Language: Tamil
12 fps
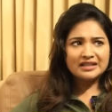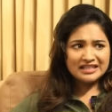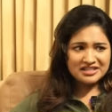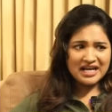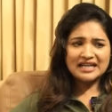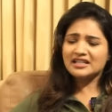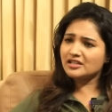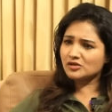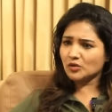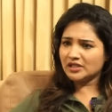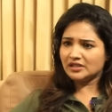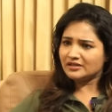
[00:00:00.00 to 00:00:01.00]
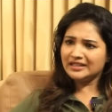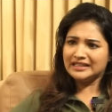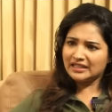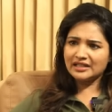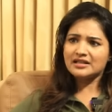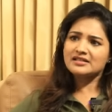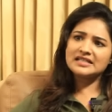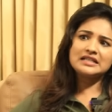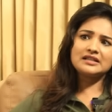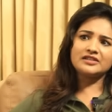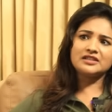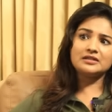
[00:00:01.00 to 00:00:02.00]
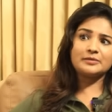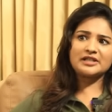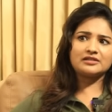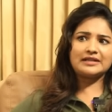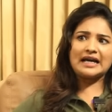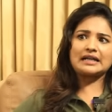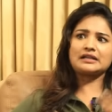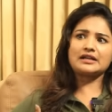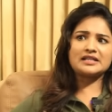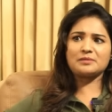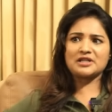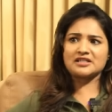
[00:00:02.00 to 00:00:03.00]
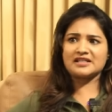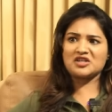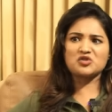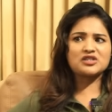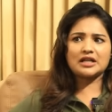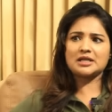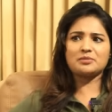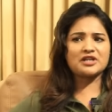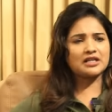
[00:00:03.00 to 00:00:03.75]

நீ சேனலில் சொல்லு இல்லைங்க நான் சீரியல் வந்து இந்த மாதிரி டேரெக்டாக கிஸ் பண்ணுற சீக்வன்ஸ்